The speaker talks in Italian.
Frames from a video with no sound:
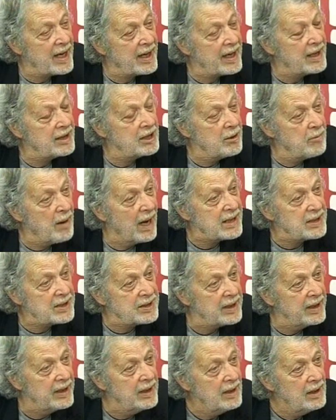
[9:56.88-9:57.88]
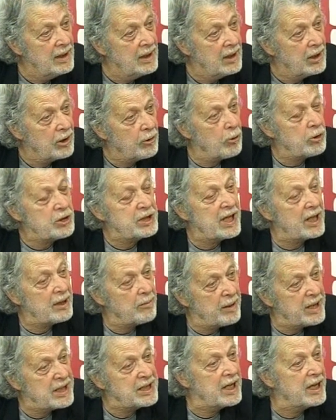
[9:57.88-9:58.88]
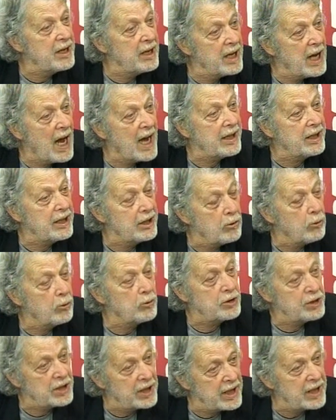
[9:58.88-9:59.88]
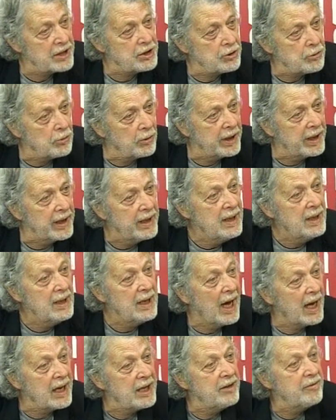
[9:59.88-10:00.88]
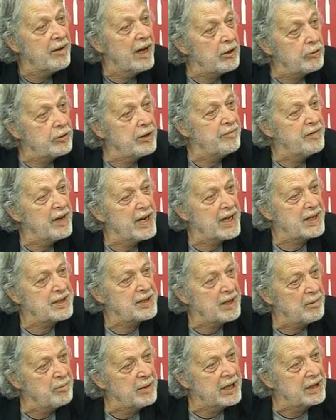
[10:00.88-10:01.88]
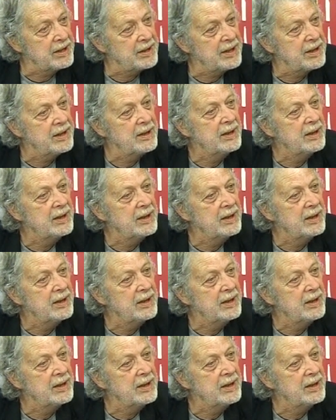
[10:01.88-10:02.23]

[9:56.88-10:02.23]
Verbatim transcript: grandi masse non è stata presa neanche in considerazione a livello di finanziamenti.